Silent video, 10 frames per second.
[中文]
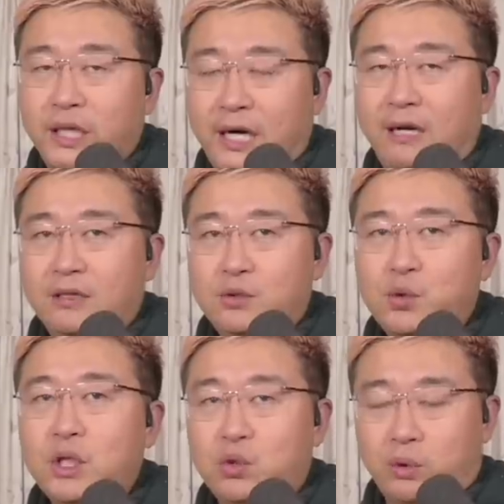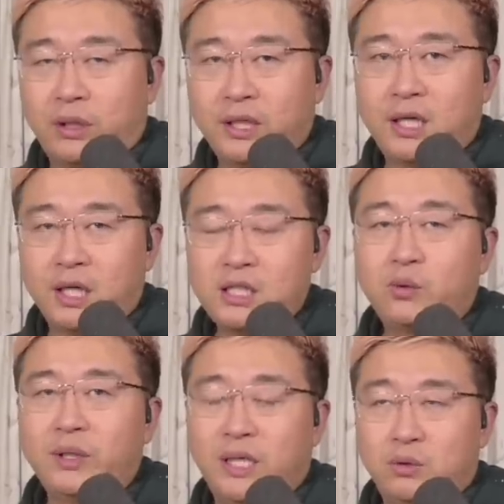啊，最主要的一个核心
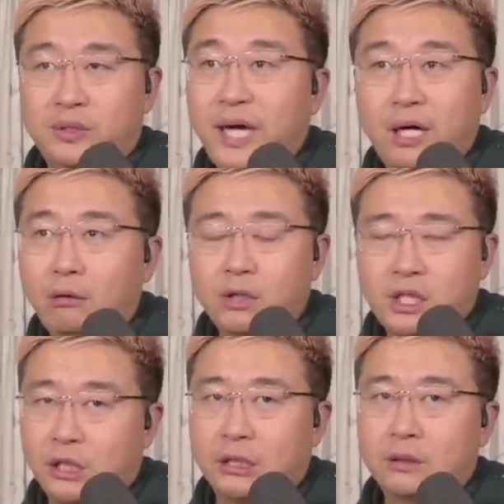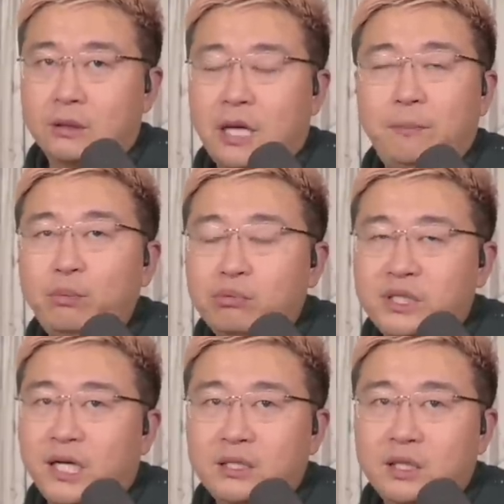观点就是戴高乐这个人他不
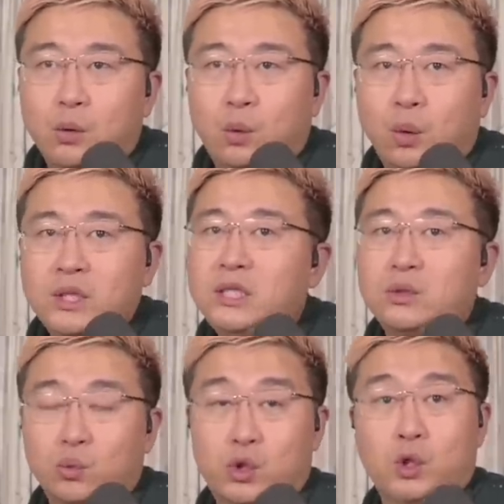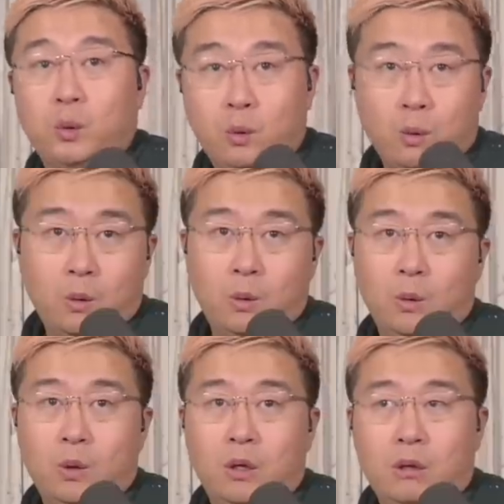相信国际组织，
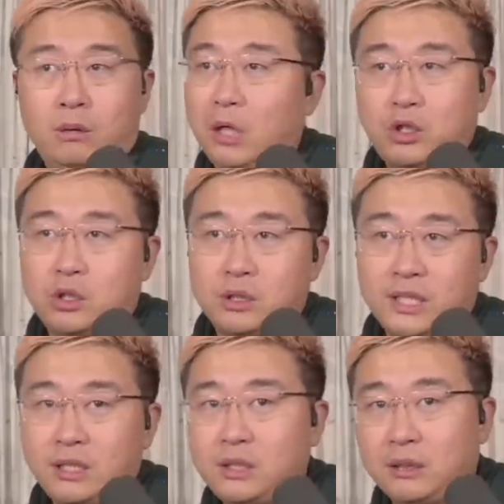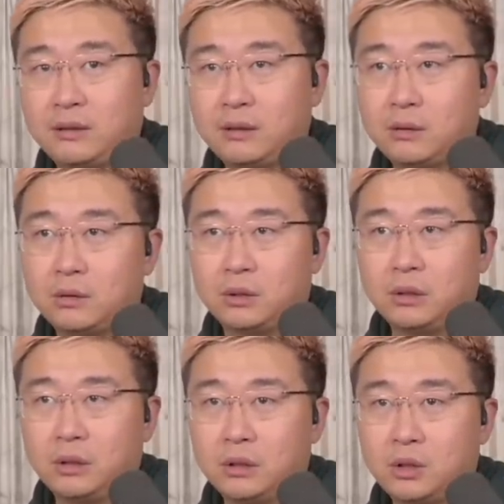他只相信就是
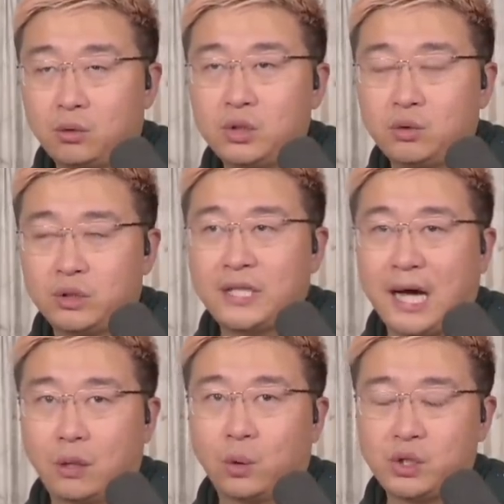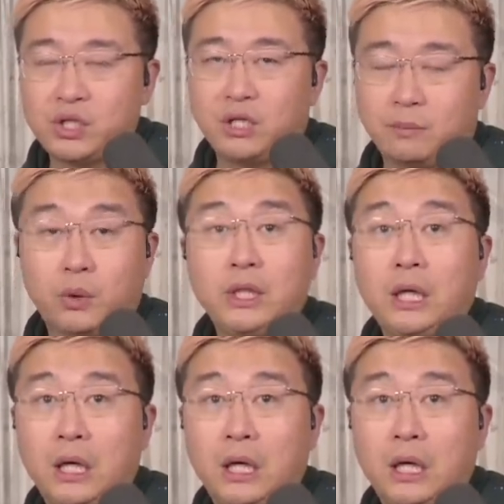这个东西就是大国之间的博弈。